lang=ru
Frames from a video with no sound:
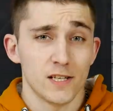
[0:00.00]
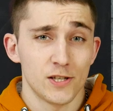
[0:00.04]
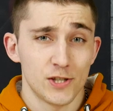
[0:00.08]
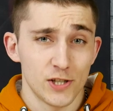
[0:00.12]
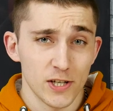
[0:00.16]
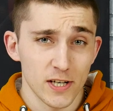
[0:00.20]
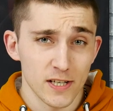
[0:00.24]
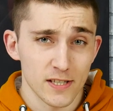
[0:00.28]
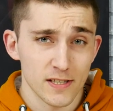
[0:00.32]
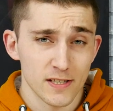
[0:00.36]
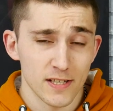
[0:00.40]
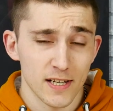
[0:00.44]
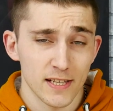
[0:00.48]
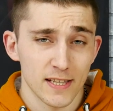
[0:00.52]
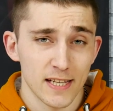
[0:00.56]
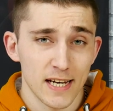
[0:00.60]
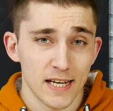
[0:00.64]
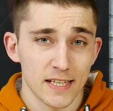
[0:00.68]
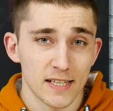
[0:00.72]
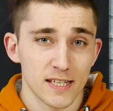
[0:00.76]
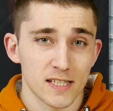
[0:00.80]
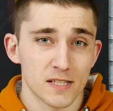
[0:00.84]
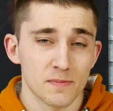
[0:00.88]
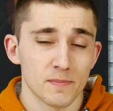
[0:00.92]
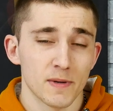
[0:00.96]
честно,
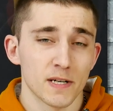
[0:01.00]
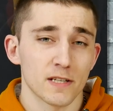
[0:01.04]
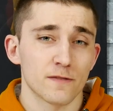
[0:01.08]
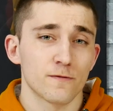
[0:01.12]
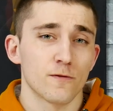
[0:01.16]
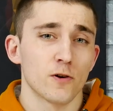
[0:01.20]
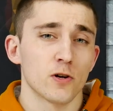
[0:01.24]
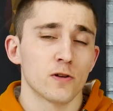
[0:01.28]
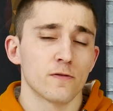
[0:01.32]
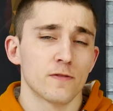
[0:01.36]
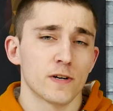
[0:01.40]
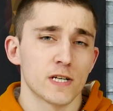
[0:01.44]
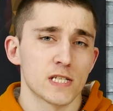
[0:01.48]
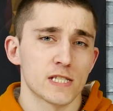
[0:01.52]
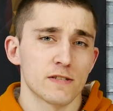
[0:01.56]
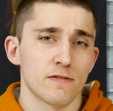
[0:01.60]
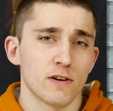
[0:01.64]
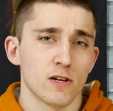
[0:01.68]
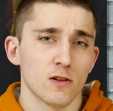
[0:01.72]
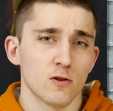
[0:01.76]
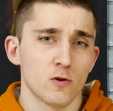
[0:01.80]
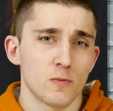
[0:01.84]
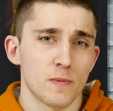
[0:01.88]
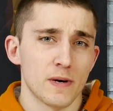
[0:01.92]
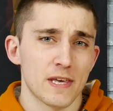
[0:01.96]
данный смартфон
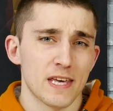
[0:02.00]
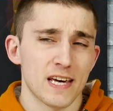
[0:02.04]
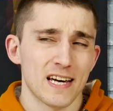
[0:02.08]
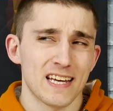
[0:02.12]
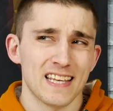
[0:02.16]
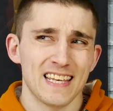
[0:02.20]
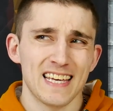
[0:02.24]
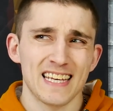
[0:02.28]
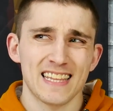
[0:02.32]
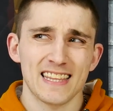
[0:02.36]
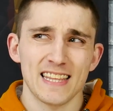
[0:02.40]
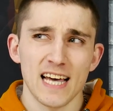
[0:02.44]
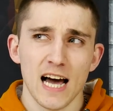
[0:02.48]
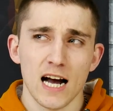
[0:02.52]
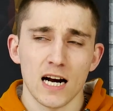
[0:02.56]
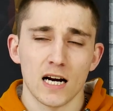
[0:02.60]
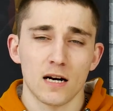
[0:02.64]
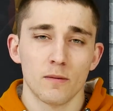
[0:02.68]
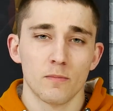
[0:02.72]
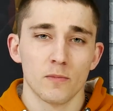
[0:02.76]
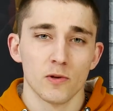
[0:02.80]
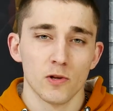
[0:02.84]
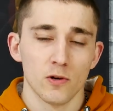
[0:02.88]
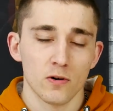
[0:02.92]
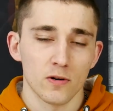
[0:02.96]
вызвал у меня не так
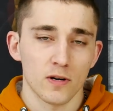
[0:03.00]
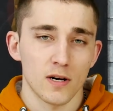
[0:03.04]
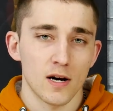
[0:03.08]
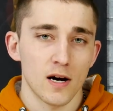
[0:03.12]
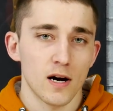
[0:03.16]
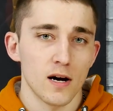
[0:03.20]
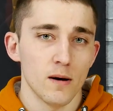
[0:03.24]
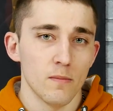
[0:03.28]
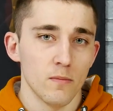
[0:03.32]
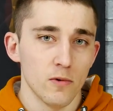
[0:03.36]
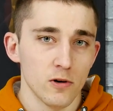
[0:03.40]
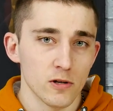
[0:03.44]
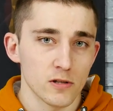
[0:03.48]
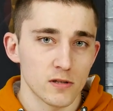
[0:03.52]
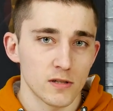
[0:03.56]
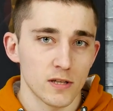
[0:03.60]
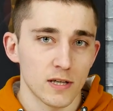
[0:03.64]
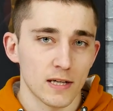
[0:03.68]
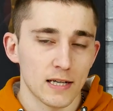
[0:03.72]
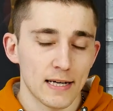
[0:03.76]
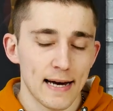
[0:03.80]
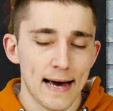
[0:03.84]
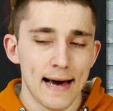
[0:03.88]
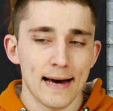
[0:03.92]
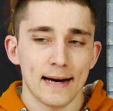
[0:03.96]
много эмоций,
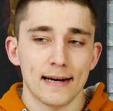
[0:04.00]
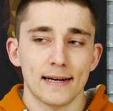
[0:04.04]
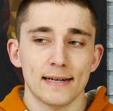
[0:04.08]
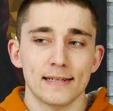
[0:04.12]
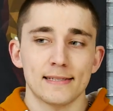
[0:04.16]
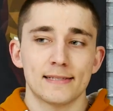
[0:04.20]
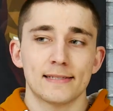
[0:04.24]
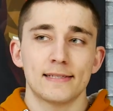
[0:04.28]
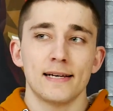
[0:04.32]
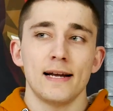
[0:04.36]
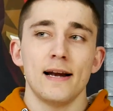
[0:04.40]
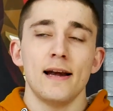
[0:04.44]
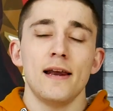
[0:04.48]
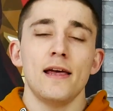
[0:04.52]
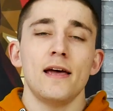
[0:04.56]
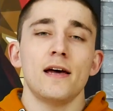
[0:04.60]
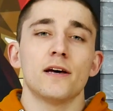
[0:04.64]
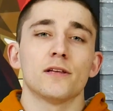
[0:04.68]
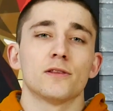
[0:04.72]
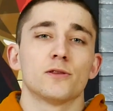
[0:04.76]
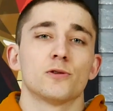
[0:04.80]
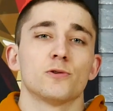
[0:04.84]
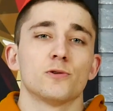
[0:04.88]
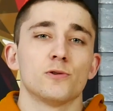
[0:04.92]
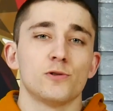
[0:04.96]
как
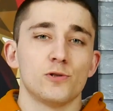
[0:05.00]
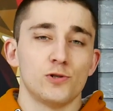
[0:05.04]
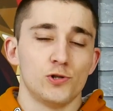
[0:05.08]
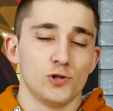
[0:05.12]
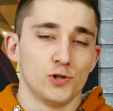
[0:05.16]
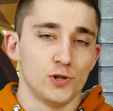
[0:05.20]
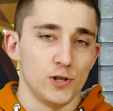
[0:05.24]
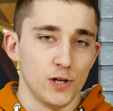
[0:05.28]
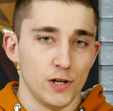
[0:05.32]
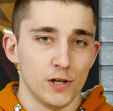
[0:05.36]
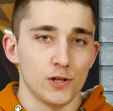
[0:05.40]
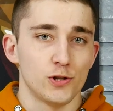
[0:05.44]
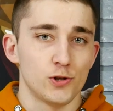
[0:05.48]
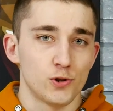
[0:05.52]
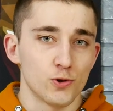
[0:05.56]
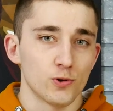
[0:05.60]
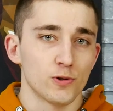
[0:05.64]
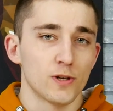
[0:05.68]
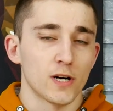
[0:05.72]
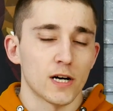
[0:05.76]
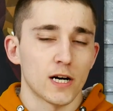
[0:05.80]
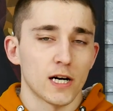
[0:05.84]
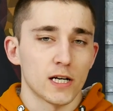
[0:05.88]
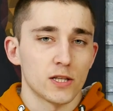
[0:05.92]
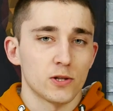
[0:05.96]
следующее
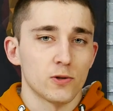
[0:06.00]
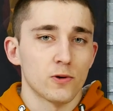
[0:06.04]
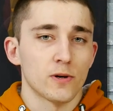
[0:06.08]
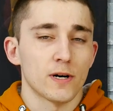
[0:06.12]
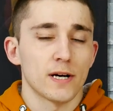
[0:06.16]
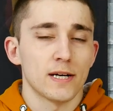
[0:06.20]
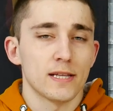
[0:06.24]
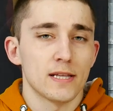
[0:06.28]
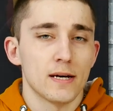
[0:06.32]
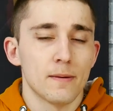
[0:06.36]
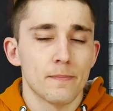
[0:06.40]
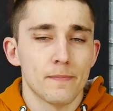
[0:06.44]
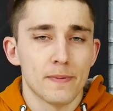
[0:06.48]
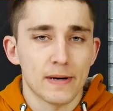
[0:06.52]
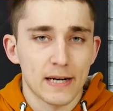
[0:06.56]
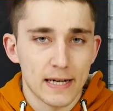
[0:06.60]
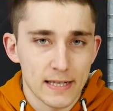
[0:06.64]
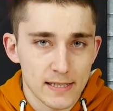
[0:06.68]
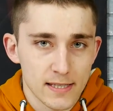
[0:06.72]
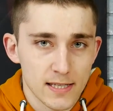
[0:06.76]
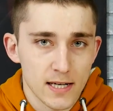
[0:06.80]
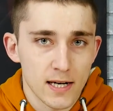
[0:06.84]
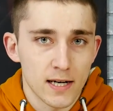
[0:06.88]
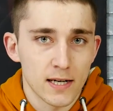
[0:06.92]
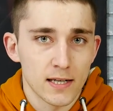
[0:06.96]
чудо, которое нам
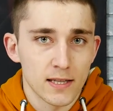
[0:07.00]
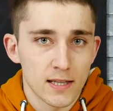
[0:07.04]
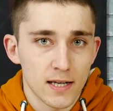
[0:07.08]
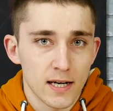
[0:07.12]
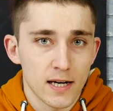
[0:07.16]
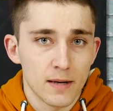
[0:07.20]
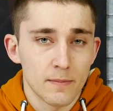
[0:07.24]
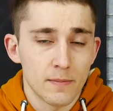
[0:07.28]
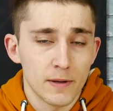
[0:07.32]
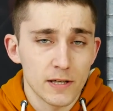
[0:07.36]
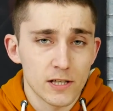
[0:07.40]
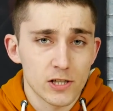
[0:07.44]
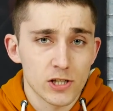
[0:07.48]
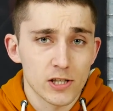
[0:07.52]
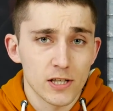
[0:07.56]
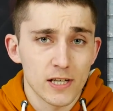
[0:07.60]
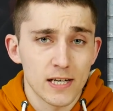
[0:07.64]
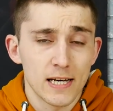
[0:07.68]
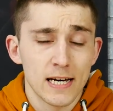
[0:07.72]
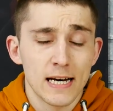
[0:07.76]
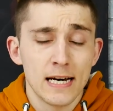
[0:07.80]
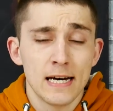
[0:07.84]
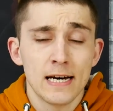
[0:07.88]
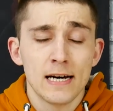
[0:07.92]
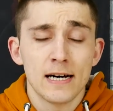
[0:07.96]
показали. Да,
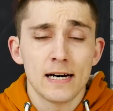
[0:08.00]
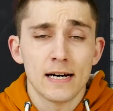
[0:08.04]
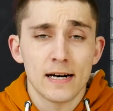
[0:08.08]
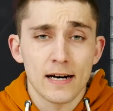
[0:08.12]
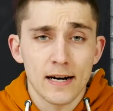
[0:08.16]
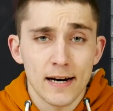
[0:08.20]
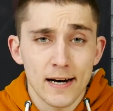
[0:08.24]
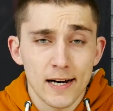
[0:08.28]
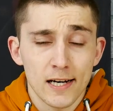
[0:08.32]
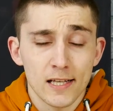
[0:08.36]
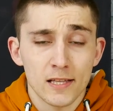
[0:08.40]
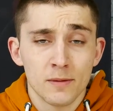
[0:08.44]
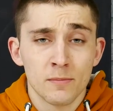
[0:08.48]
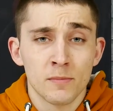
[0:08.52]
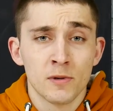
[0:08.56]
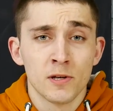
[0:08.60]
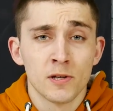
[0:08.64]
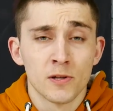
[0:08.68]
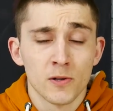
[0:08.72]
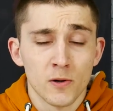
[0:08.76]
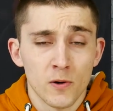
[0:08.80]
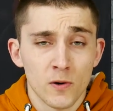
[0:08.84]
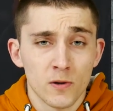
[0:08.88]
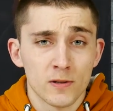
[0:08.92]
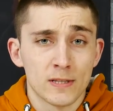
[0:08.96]
обычный Redmi
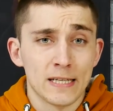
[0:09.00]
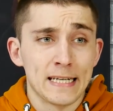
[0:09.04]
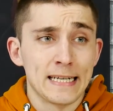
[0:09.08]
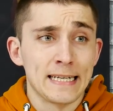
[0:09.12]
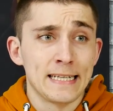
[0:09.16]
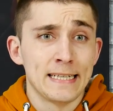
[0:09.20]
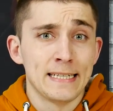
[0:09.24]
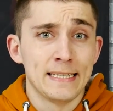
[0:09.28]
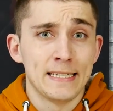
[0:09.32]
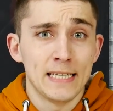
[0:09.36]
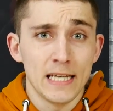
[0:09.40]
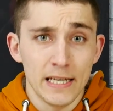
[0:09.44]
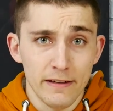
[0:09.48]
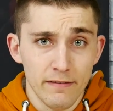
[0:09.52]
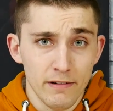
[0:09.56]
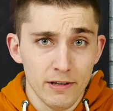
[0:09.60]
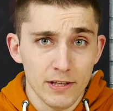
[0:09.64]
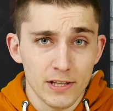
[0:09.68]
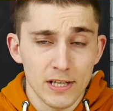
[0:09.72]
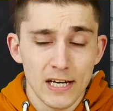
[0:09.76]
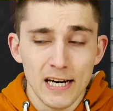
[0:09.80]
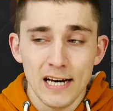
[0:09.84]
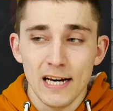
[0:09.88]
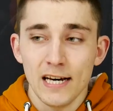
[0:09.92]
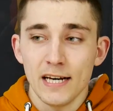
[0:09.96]
Note 9.
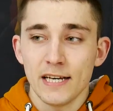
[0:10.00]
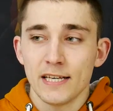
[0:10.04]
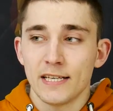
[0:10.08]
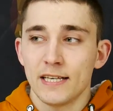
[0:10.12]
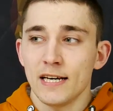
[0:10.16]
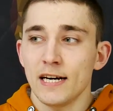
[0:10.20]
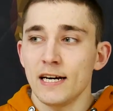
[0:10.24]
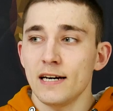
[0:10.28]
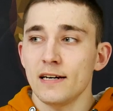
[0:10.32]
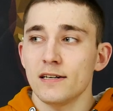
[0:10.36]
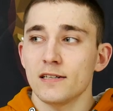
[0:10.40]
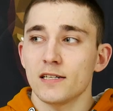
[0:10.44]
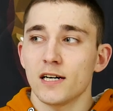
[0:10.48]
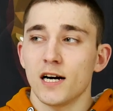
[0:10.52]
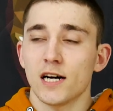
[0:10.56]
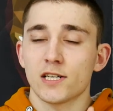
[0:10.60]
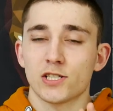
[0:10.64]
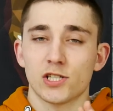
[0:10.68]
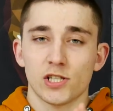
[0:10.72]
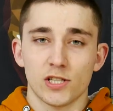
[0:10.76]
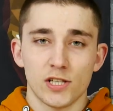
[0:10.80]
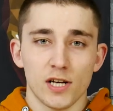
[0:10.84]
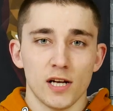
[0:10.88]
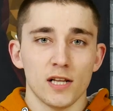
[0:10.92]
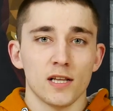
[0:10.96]
Я
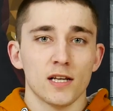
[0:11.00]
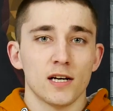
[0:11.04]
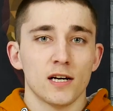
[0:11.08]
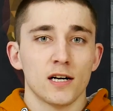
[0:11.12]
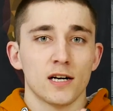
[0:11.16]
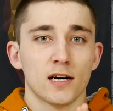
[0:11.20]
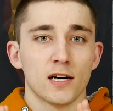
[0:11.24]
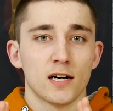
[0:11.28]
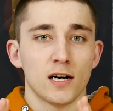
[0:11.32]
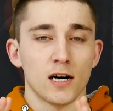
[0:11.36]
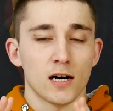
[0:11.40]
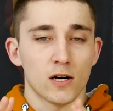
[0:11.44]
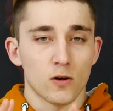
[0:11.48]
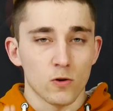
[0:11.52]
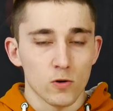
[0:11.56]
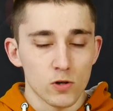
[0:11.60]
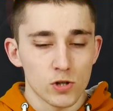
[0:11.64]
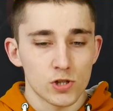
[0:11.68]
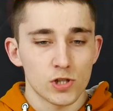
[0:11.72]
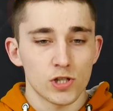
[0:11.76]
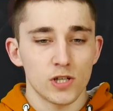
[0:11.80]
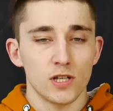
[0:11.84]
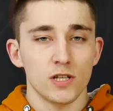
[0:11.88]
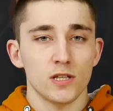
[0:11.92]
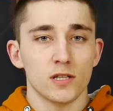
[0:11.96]
ожидал
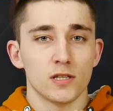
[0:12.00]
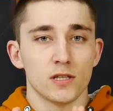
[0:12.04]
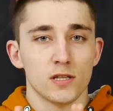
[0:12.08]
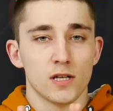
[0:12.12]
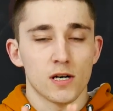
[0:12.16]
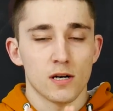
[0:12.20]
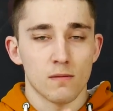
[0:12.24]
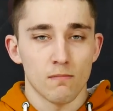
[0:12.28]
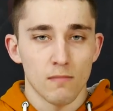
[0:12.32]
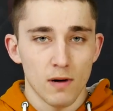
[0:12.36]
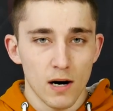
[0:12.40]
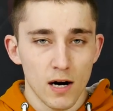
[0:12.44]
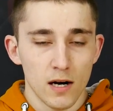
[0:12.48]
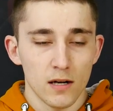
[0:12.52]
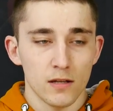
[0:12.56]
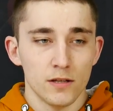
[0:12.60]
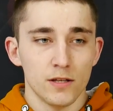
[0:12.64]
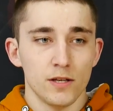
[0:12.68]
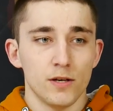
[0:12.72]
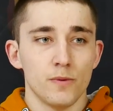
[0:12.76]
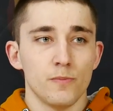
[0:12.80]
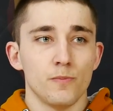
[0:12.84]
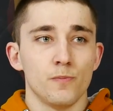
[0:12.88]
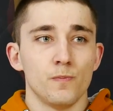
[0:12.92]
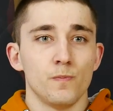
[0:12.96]
хороший,
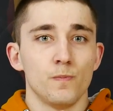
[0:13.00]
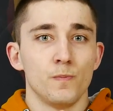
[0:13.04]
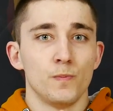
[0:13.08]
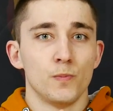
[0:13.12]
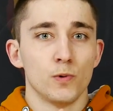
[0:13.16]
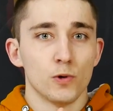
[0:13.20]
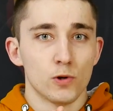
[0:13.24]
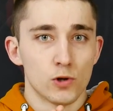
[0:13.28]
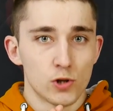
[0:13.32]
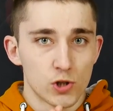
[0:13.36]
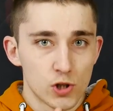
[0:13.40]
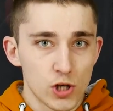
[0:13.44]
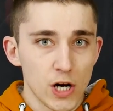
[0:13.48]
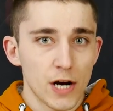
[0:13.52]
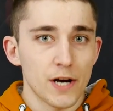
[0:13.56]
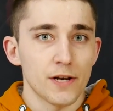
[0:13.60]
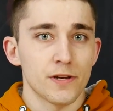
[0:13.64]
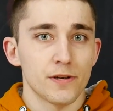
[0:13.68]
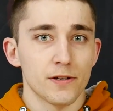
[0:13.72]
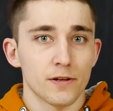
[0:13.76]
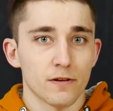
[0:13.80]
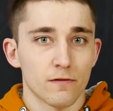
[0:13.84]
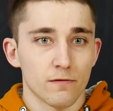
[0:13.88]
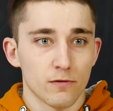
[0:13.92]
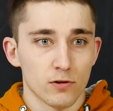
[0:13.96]
нормальный
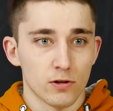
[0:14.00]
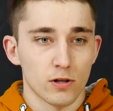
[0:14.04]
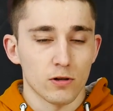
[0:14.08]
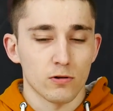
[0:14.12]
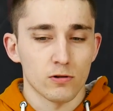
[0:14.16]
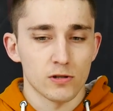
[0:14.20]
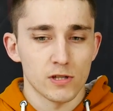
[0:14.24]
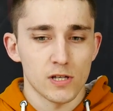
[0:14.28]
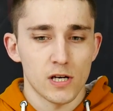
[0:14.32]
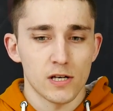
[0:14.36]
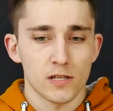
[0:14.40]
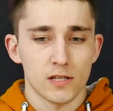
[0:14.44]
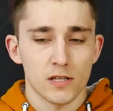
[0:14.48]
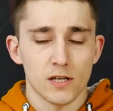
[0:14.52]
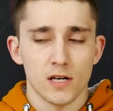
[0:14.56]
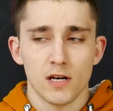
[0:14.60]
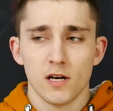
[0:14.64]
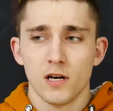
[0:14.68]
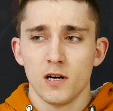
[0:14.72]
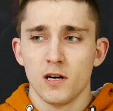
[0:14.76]
бюджетник. Вот такой, знаете,